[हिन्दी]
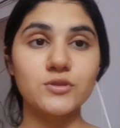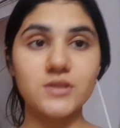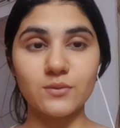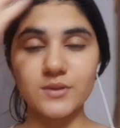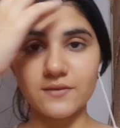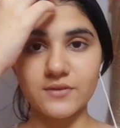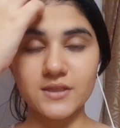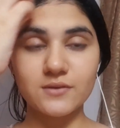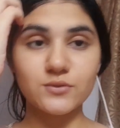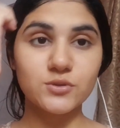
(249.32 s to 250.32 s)
डन विद
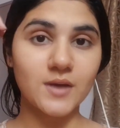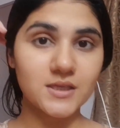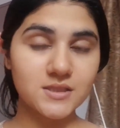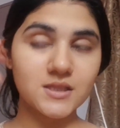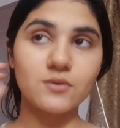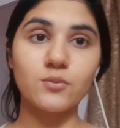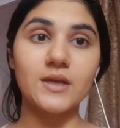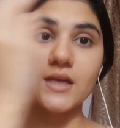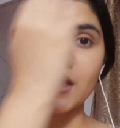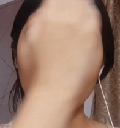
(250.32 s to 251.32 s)
एवरीथिंग वो जो मास्क था वो
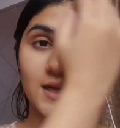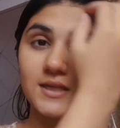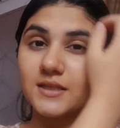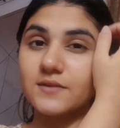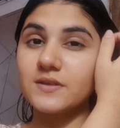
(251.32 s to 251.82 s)
मैंने लगा लिया था